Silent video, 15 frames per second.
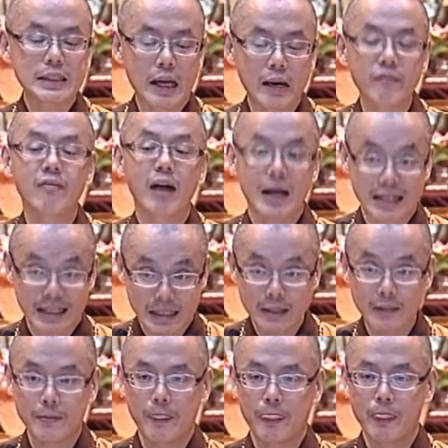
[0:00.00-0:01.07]
是讲法
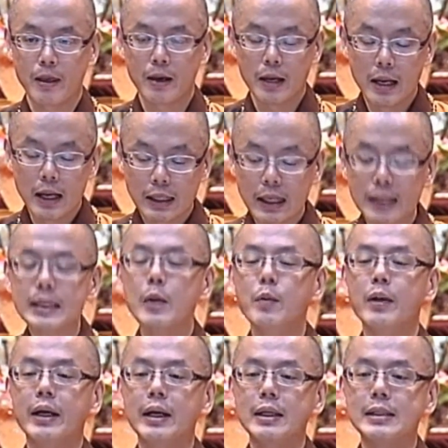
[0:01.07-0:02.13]
身。刚才
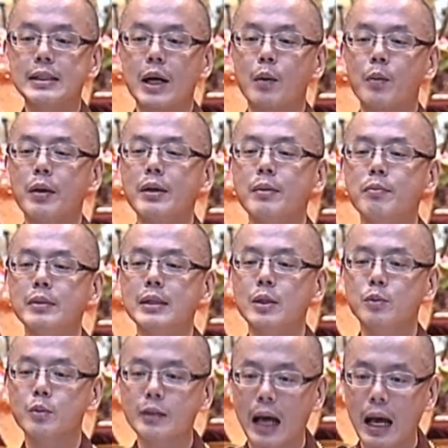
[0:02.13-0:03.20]
我也跟你讲，观音菩
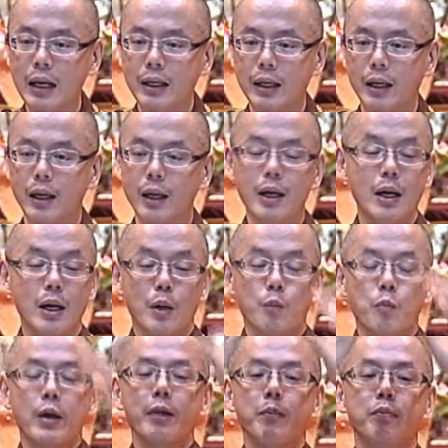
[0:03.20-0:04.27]
萨住哪里？
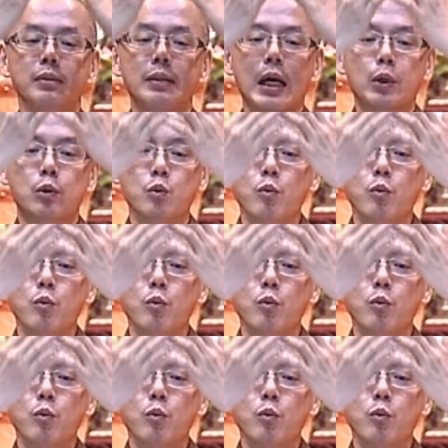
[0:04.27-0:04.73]
观音菩萨